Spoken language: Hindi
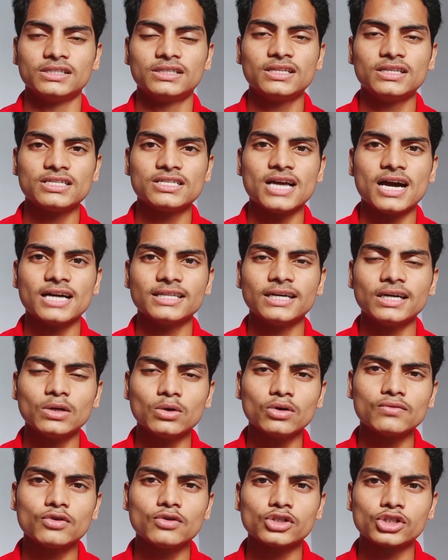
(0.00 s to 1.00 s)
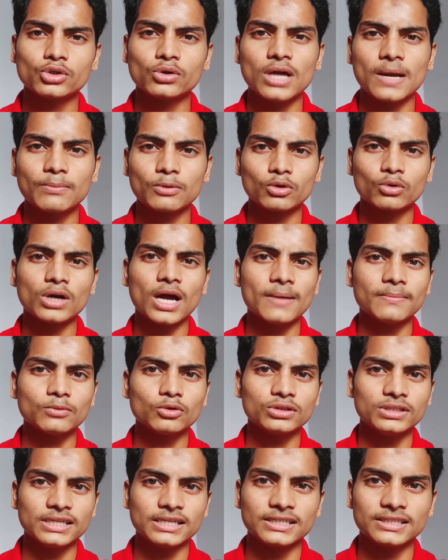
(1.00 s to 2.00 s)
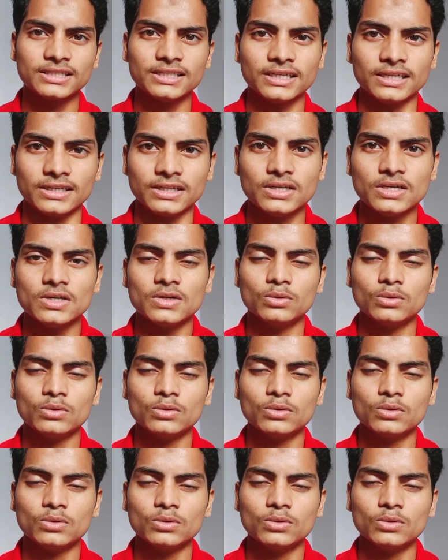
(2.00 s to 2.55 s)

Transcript: जितने ज्यादा लोग वो शो या प्रोग्राम को देखते हैं